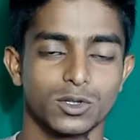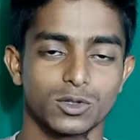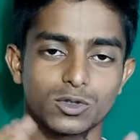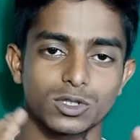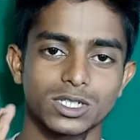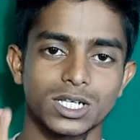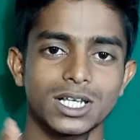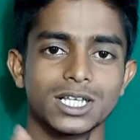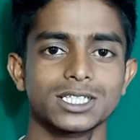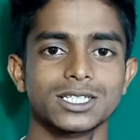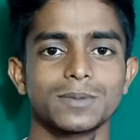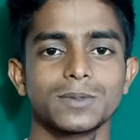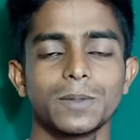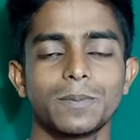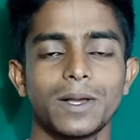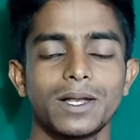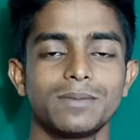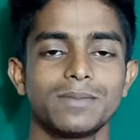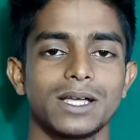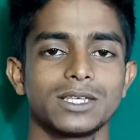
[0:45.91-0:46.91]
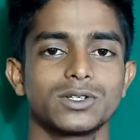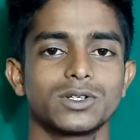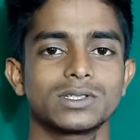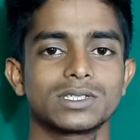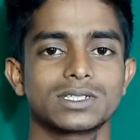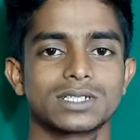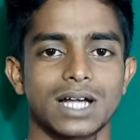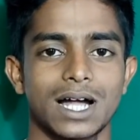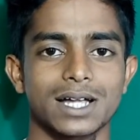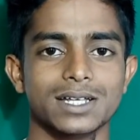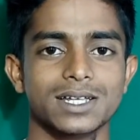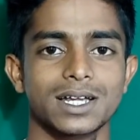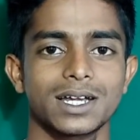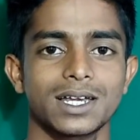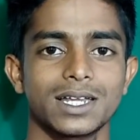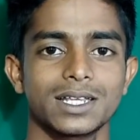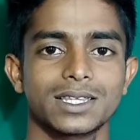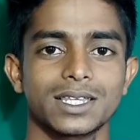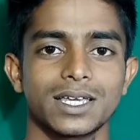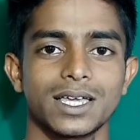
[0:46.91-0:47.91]
तो चलिए सबसे पहले मैजिक को स्टार्ट कर
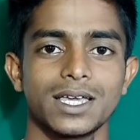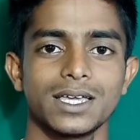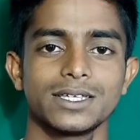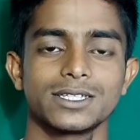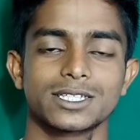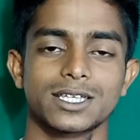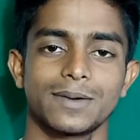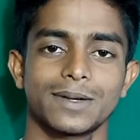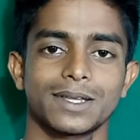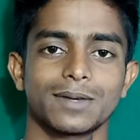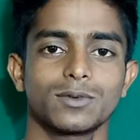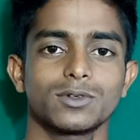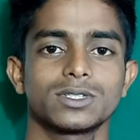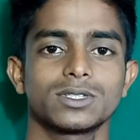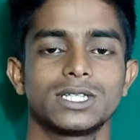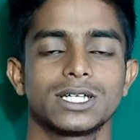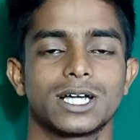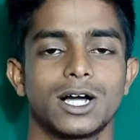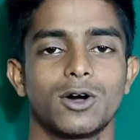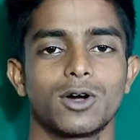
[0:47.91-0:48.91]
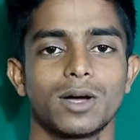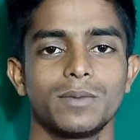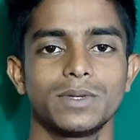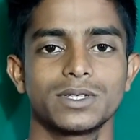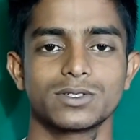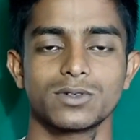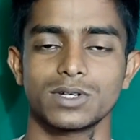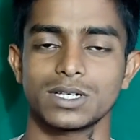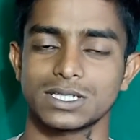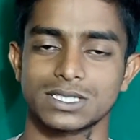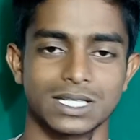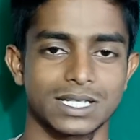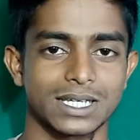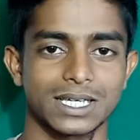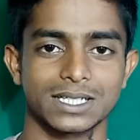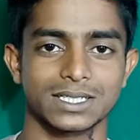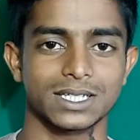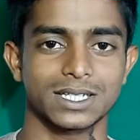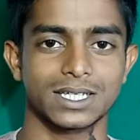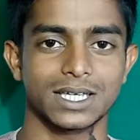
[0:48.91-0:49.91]
लेते हैं इसके बाद आपको सिखाऊंगा भी इसको किस
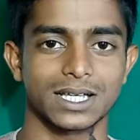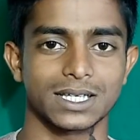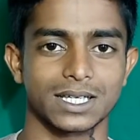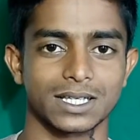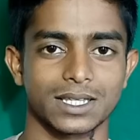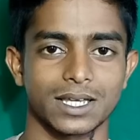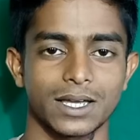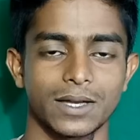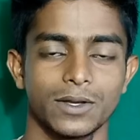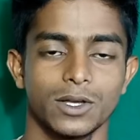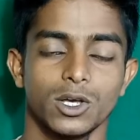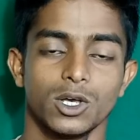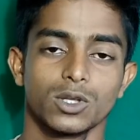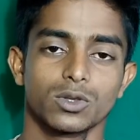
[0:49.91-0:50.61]
तरीके से किया जाता है